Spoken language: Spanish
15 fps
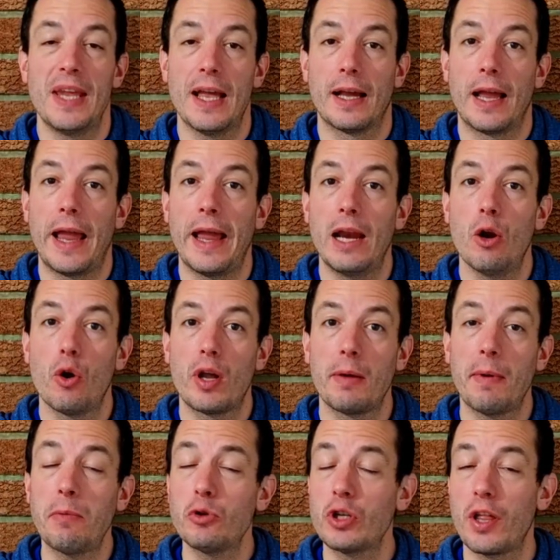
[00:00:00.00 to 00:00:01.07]
Bien, eh, lo que
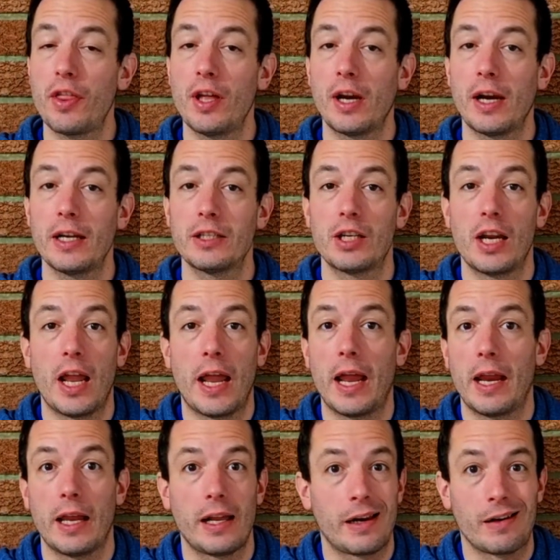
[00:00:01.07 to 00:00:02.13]
vamos a hacer es eh,
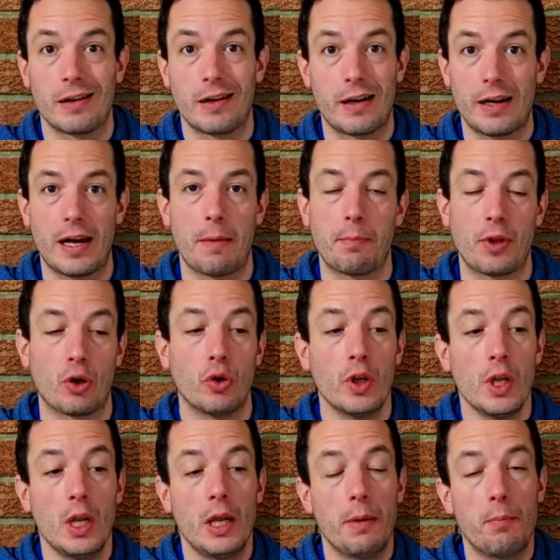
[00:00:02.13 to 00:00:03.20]
eh, ir rápido.
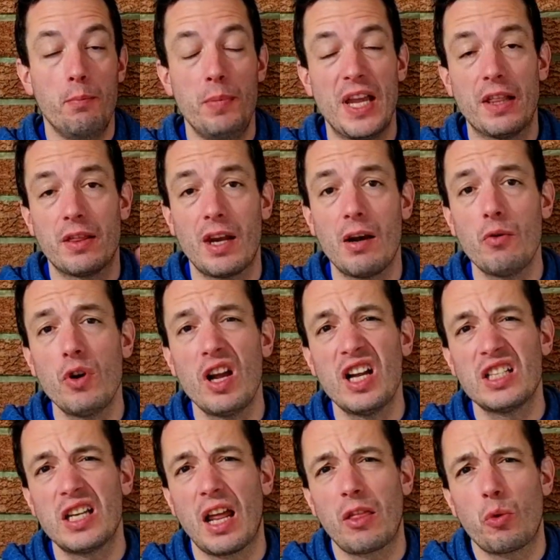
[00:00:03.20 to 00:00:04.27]
Bien, trae
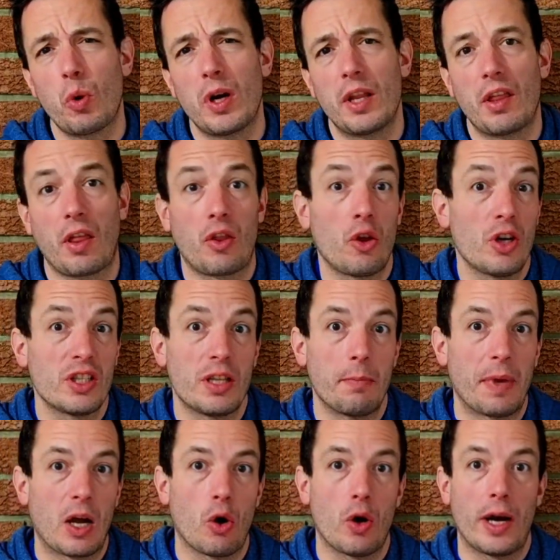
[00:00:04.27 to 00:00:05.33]
unas actualizaciones de
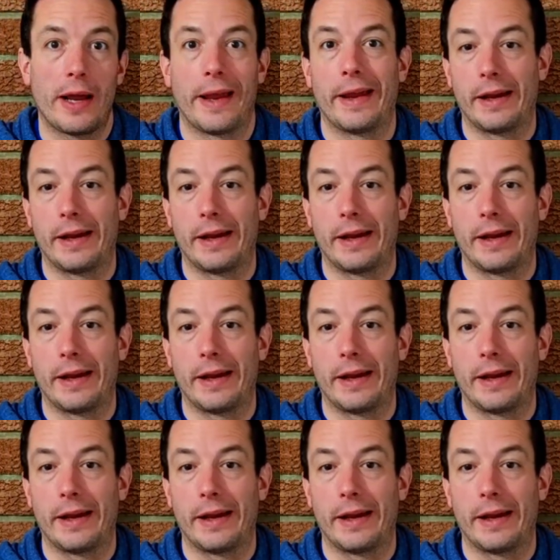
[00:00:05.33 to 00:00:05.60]
mejora